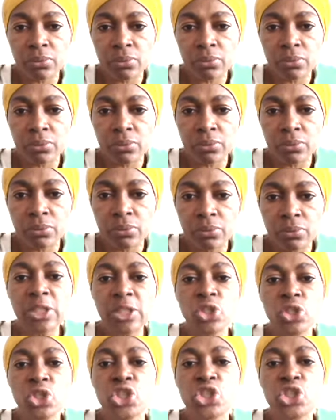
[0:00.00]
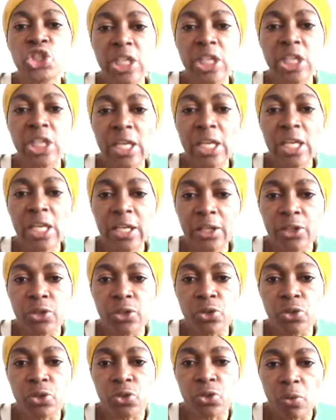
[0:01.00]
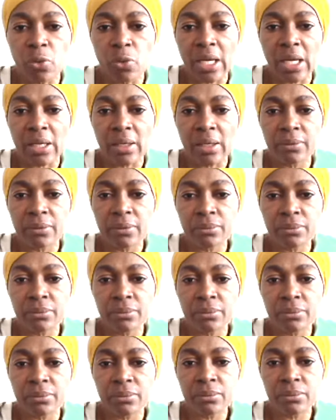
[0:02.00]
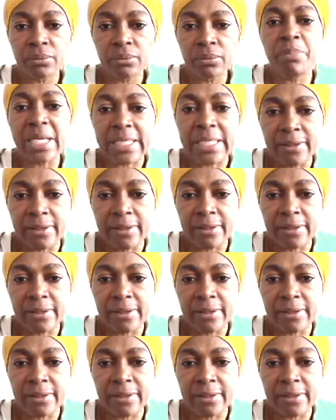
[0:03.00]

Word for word: espèce de chien que tu es, imbécile,